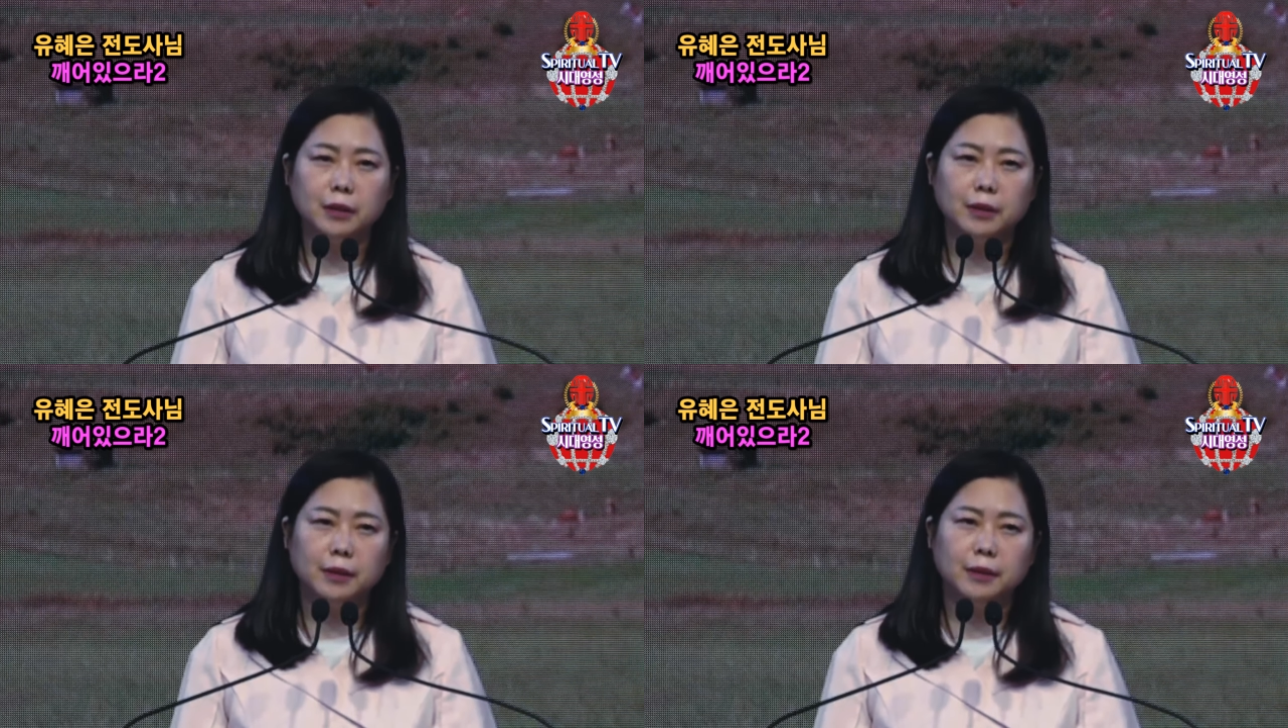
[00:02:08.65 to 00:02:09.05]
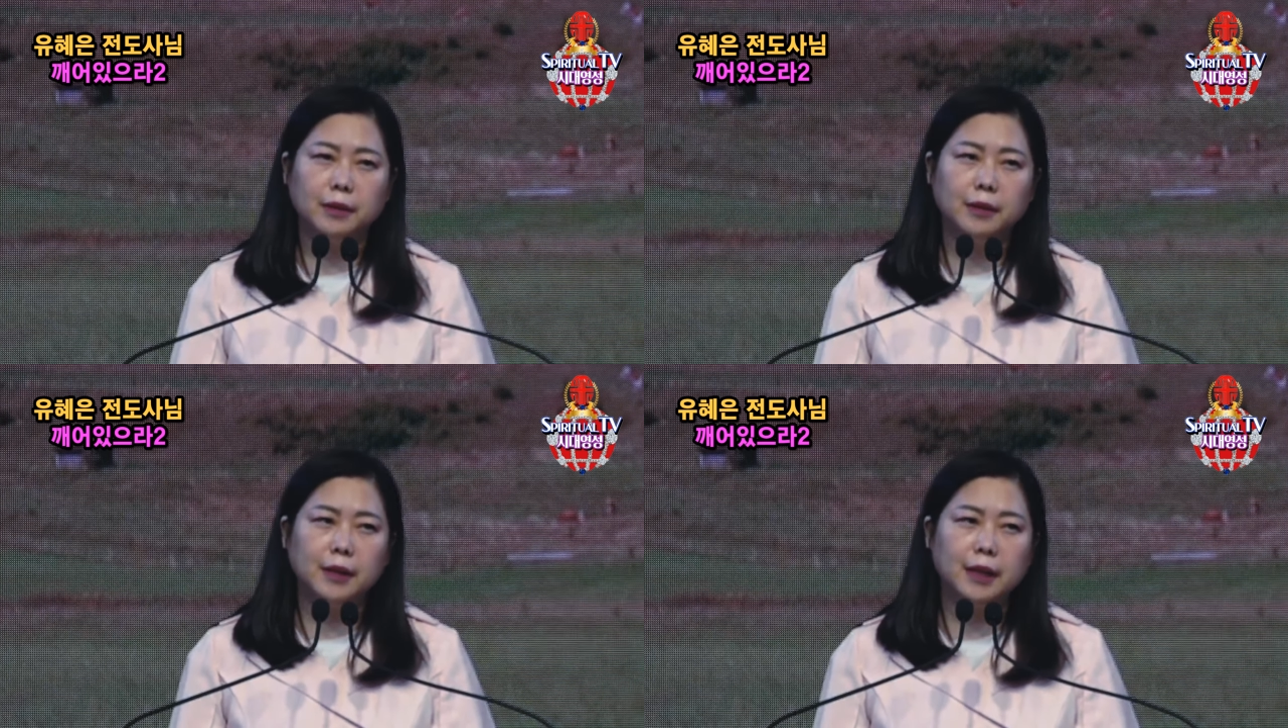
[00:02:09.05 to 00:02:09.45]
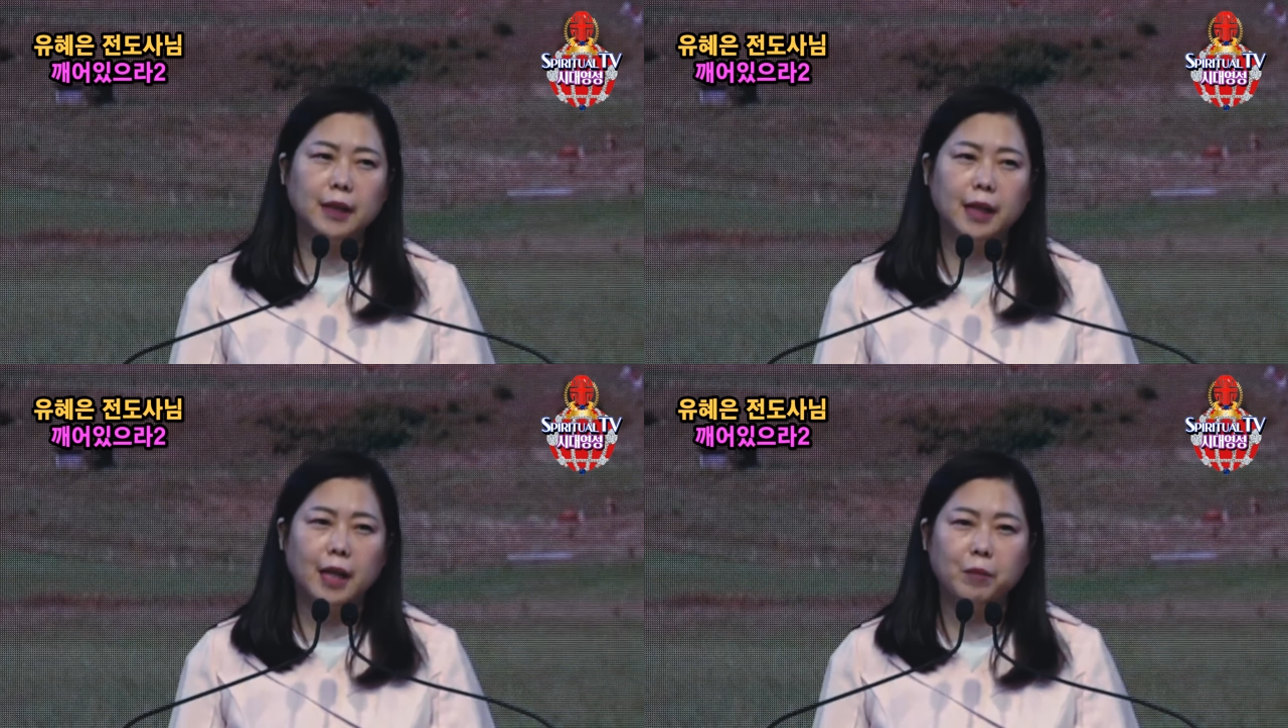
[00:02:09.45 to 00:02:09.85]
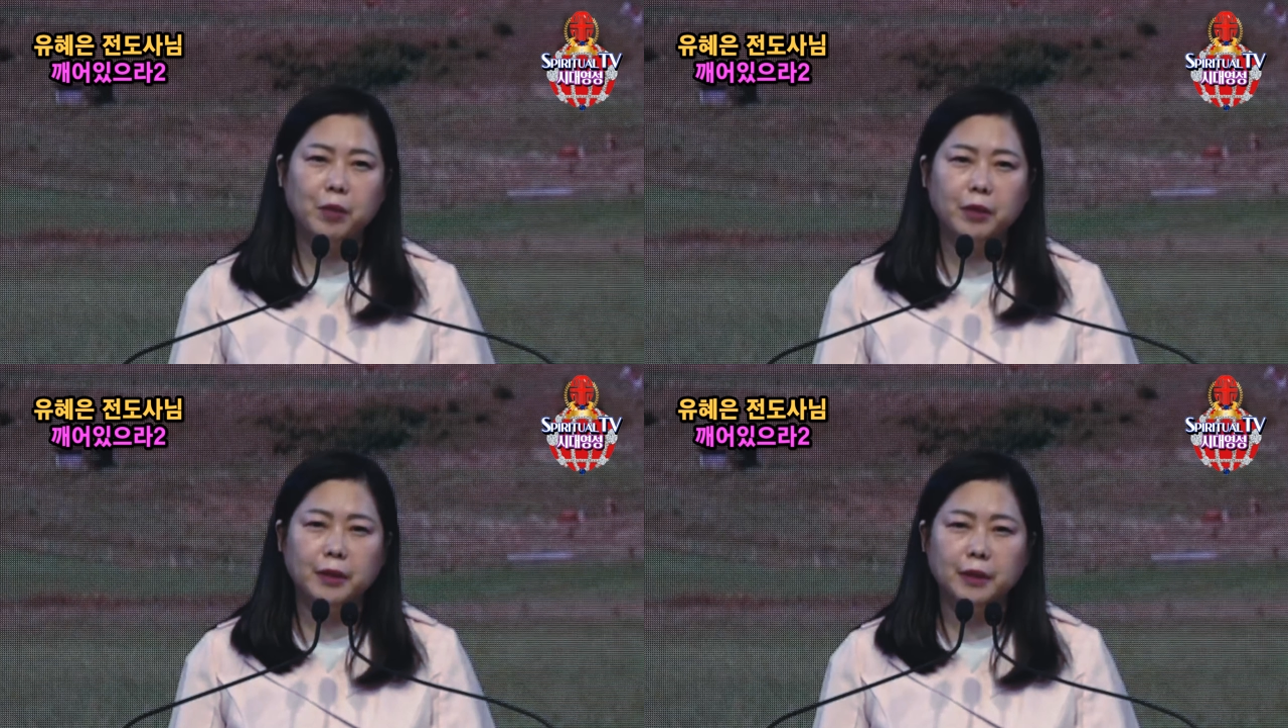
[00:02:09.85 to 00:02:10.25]
어, 세상에
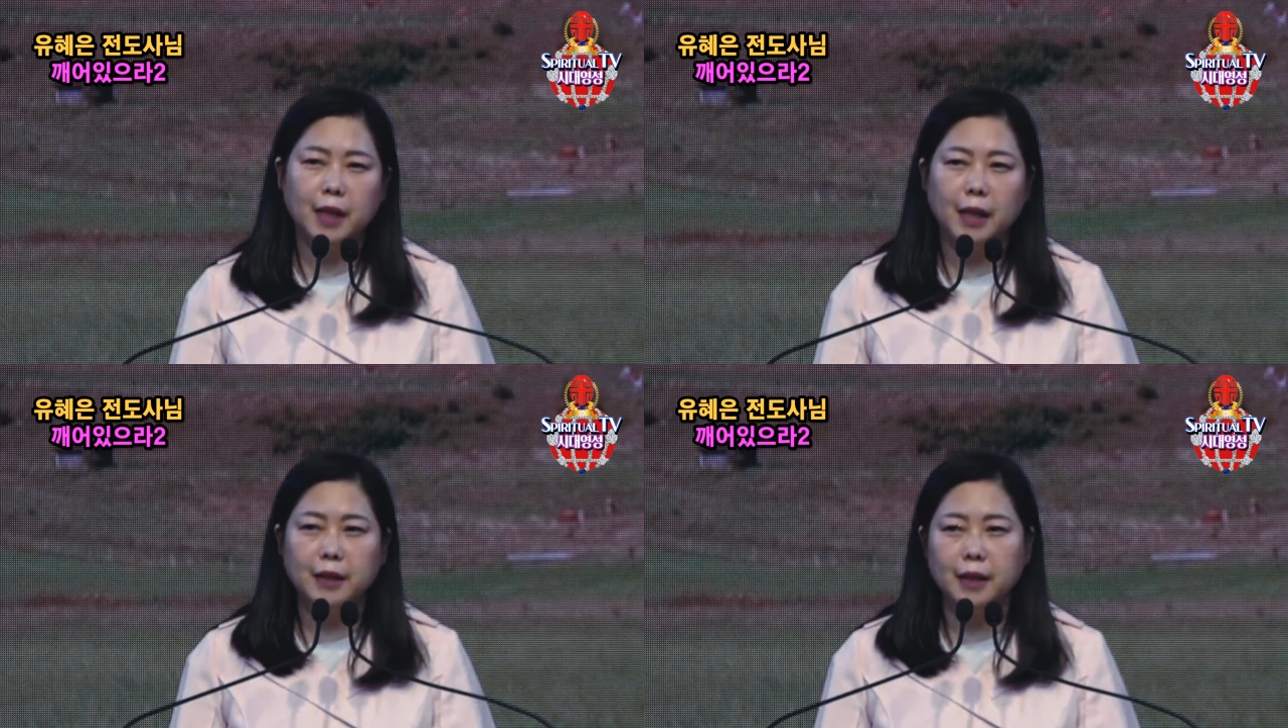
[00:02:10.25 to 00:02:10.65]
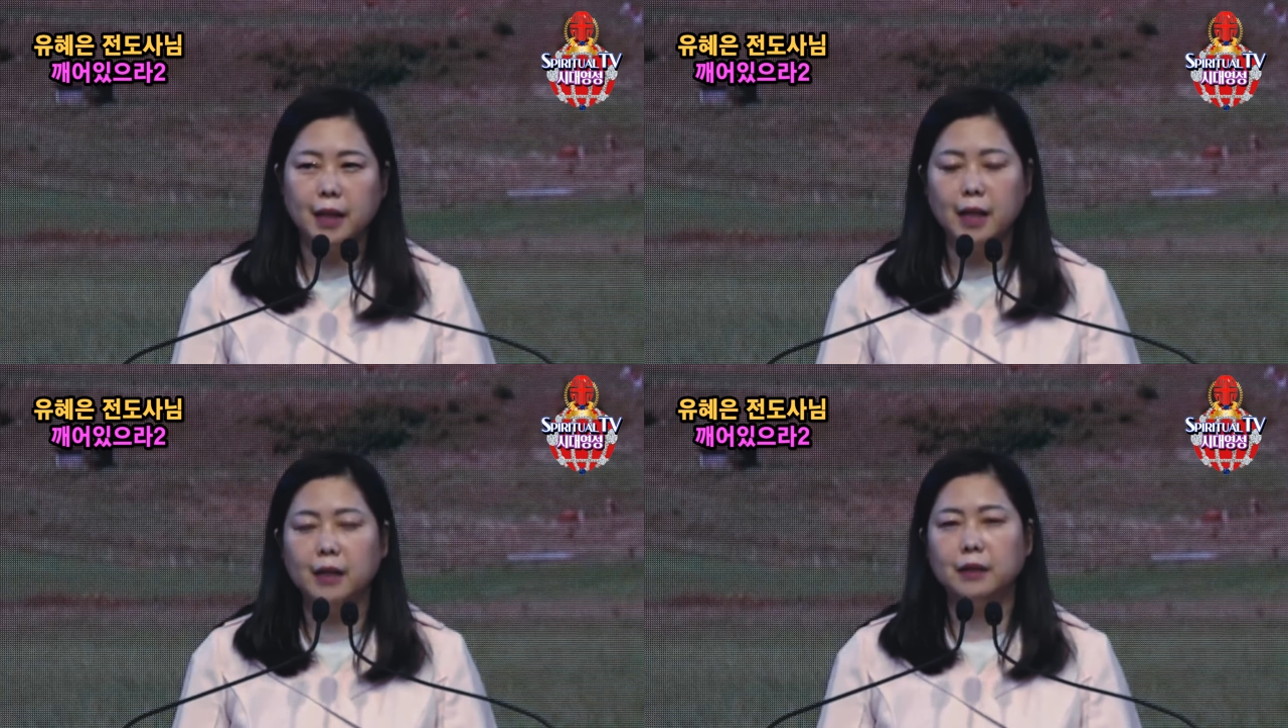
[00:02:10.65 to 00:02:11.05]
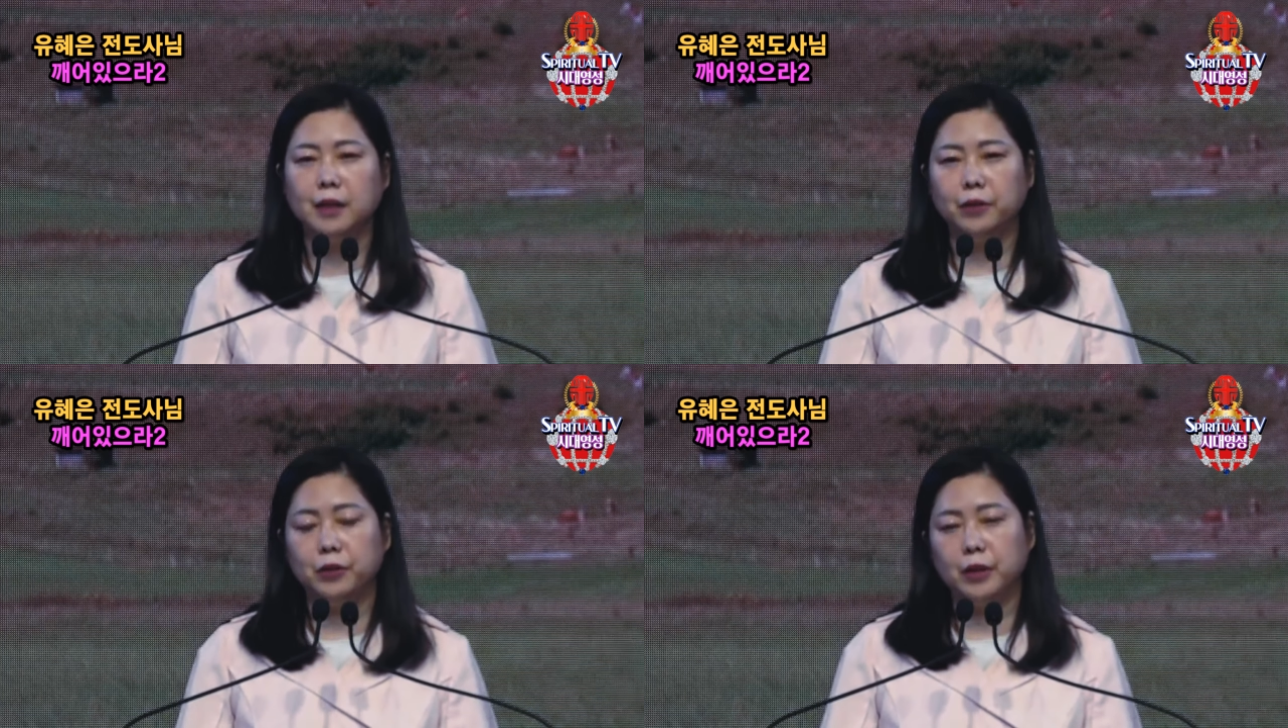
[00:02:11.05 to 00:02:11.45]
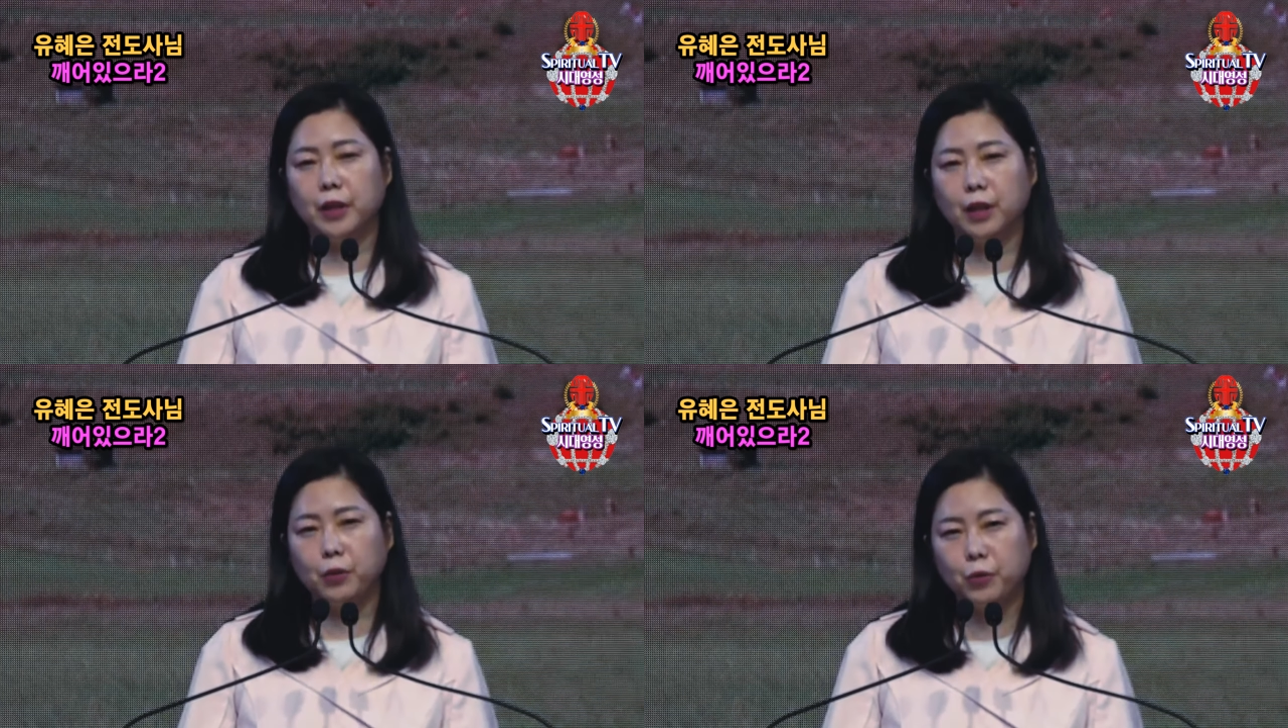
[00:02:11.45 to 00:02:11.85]
가면 나의 사랑하는 자녀들에게